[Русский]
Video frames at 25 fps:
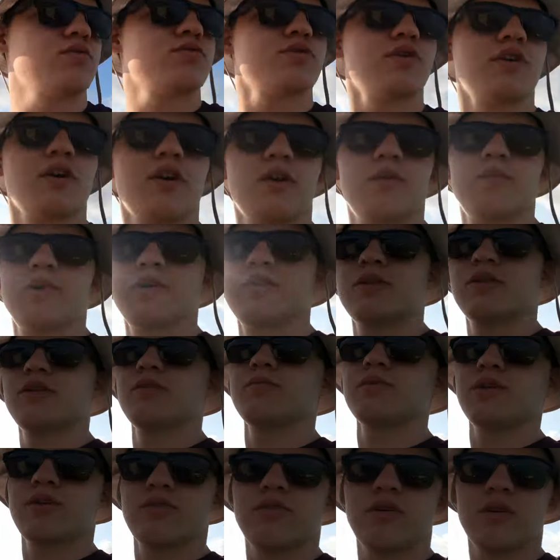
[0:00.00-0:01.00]
русских ребят,
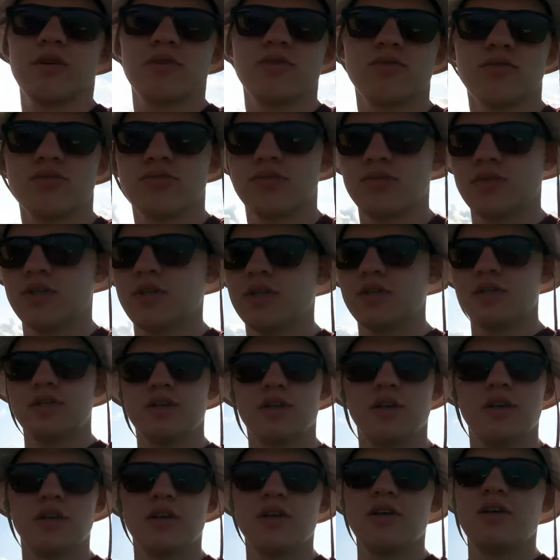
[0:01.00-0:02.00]
они мне говорят, что здесь,
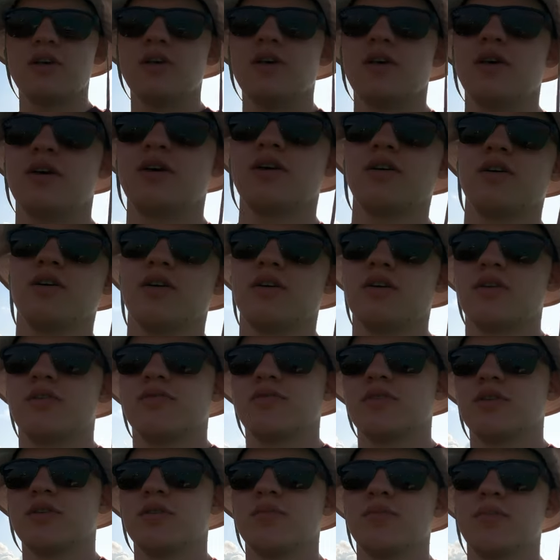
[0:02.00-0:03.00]
а,
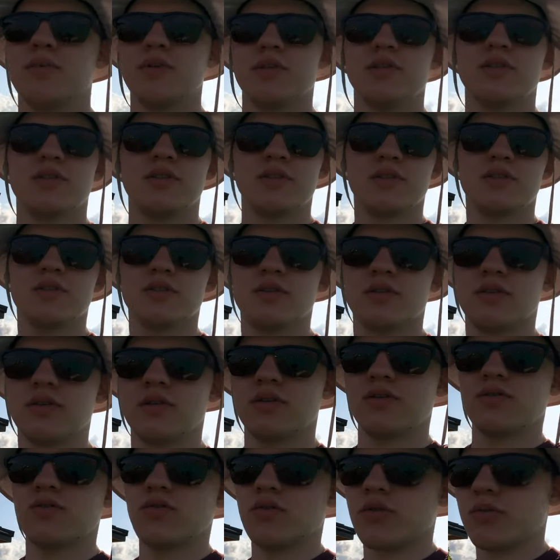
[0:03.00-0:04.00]
в этом месте,
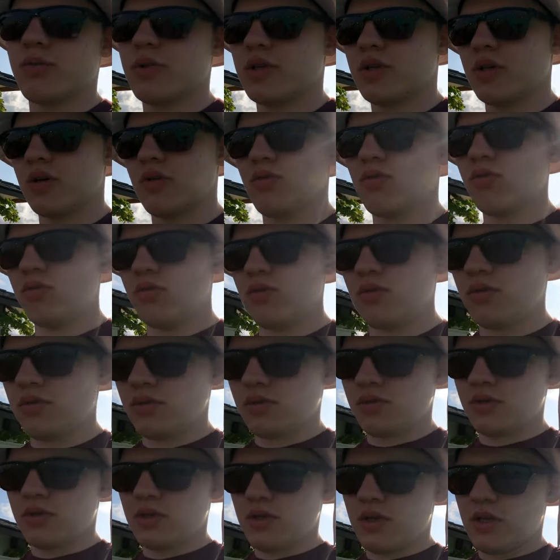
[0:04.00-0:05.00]
кормят акул,
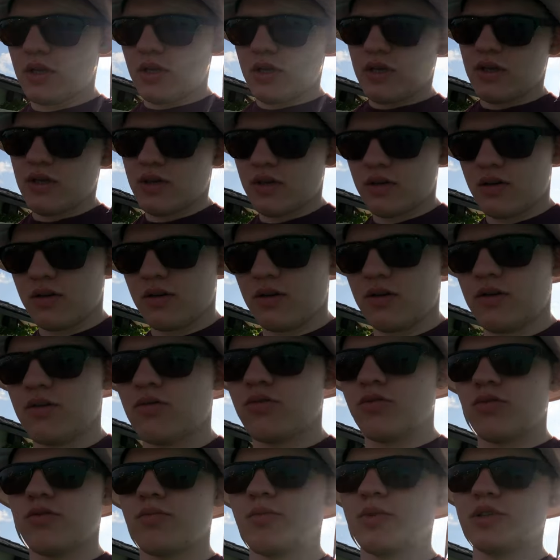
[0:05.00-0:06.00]
а,
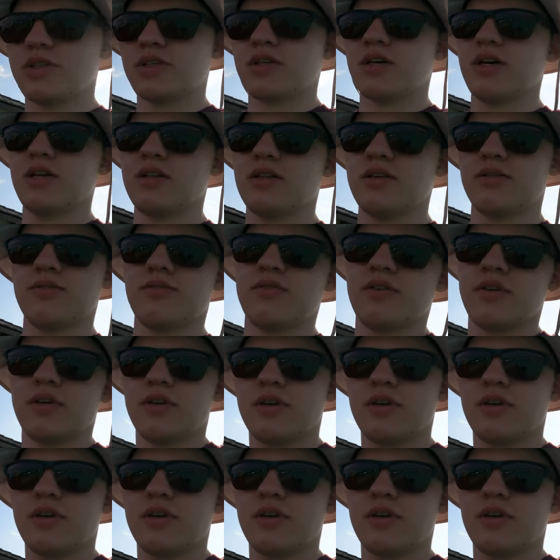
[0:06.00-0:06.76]
кормят скатов.